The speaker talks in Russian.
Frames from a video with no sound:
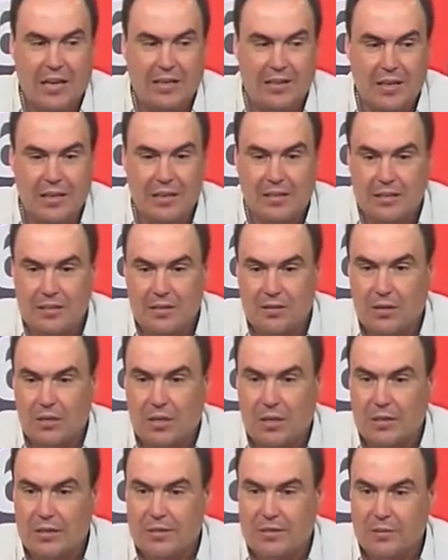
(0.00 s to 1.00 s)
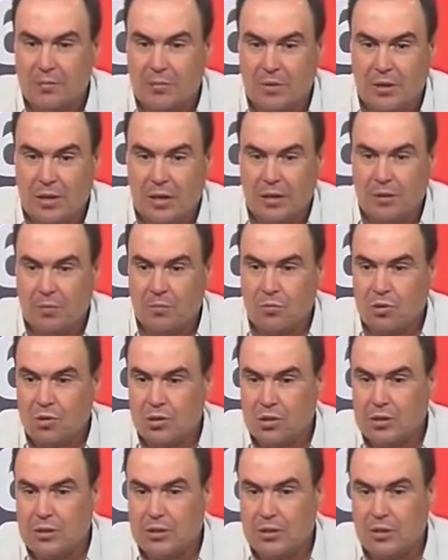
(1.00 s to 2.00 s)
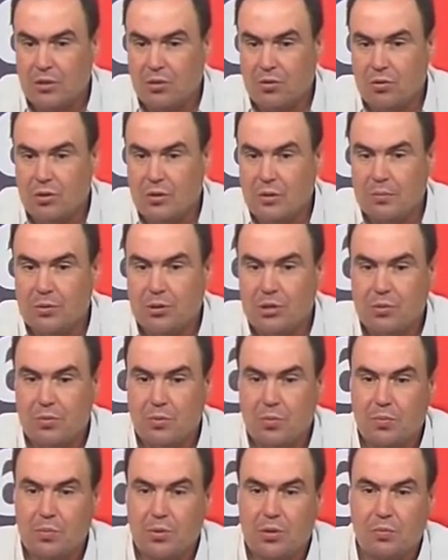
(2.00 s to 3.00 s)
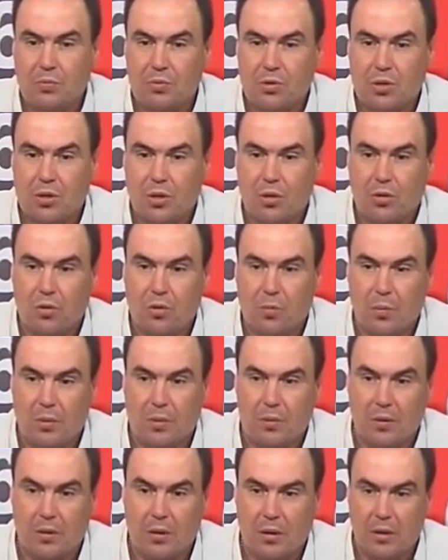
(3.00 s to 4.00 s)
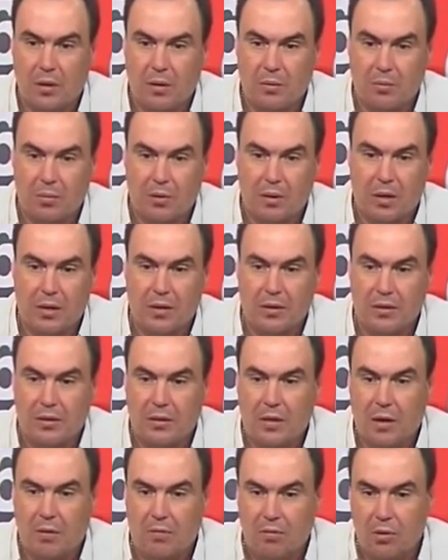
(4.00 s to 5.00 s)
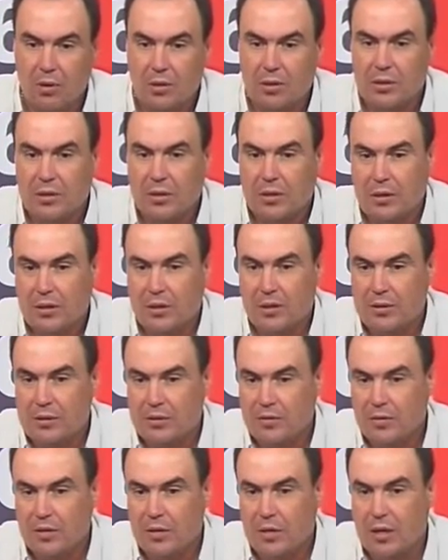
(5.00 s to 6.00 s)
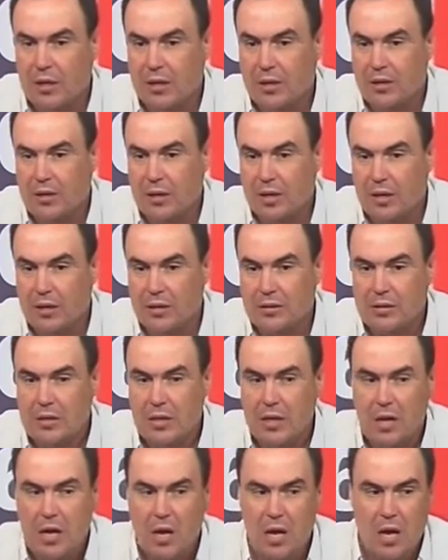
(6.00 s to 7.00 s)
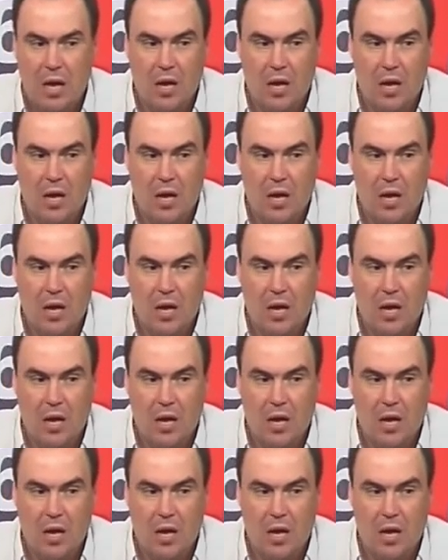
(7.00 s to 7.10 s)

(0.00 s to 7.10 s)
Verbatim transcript: Да, действительно, семинар немножко затянулся. Почему? Потому что группа э, была довольно-таки действительно интересная.